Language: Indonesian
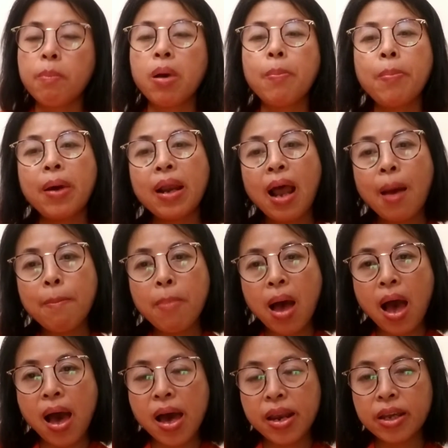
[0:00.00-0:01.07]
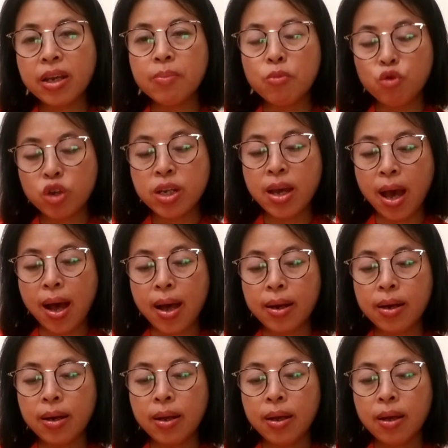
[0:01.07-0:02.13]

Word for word: beberapa hari kemudian